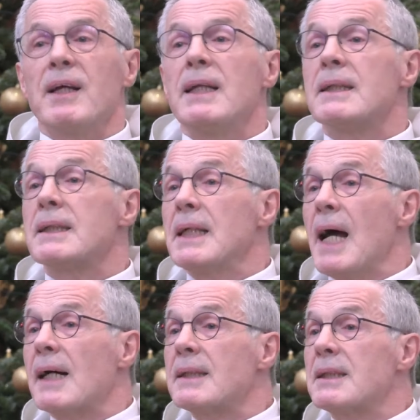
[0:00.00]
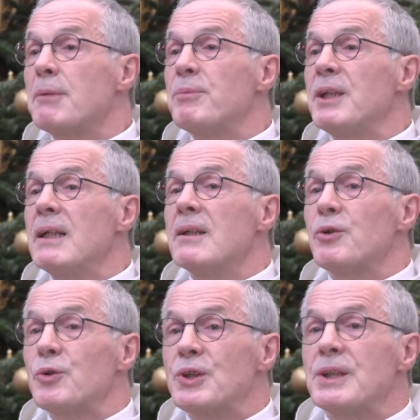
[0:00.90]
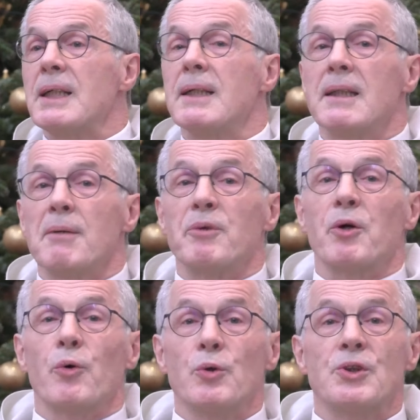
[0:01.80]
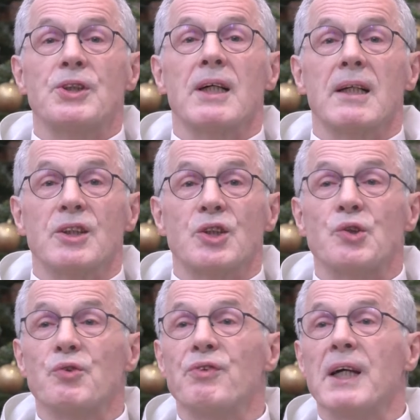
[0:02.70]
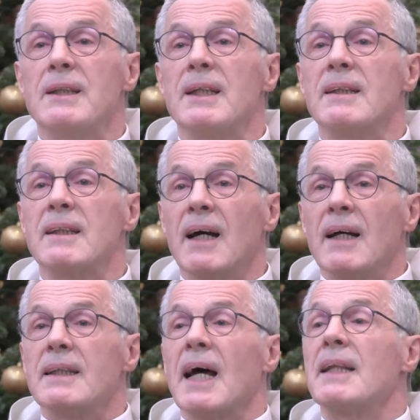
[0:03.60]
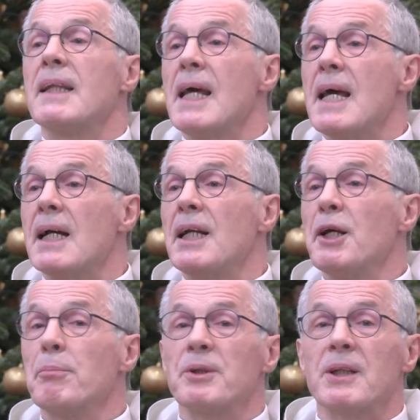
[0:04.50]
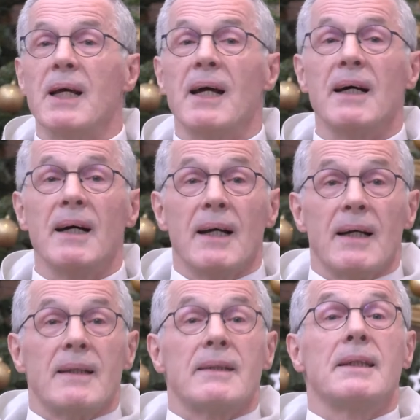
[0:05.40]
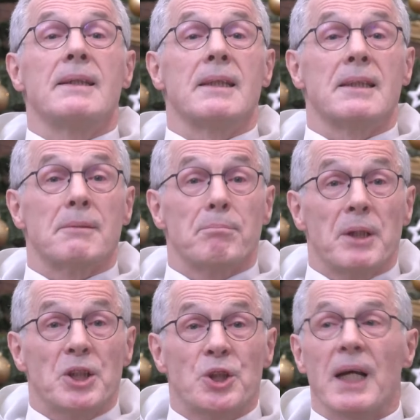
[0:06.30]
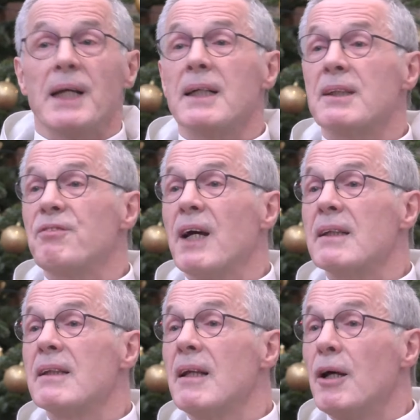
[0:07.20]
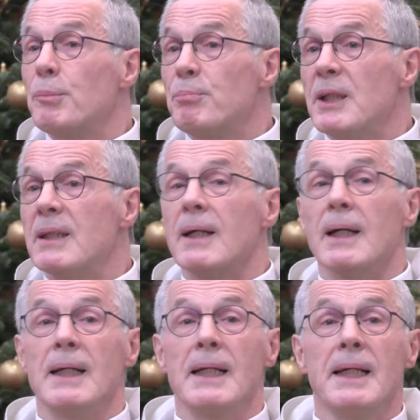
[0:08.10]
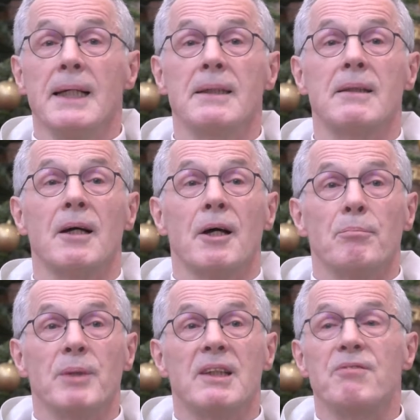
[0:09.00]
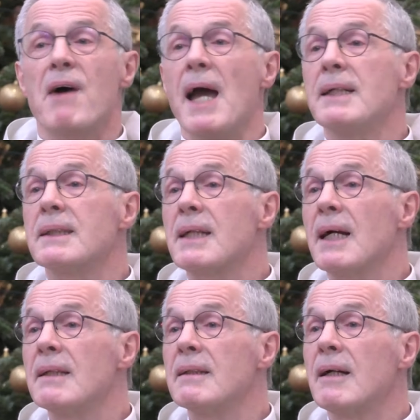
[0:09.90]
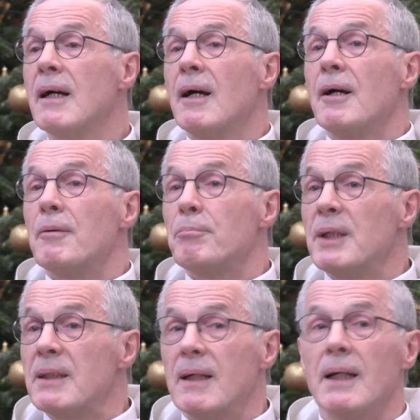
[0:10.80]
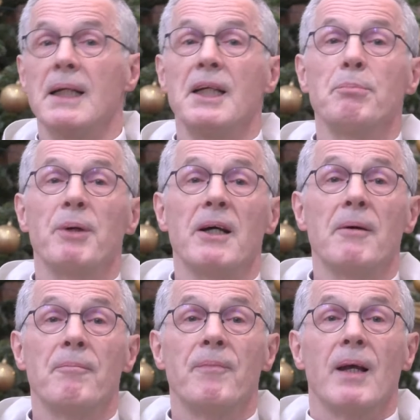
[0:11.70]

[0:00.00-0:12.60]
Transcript: wenn er sie akzeptiert und sich dem Größeren zuwendet, dann erlebt er dieses Beschenktwerden mit Licht, mit Weisheit, mit Liebe.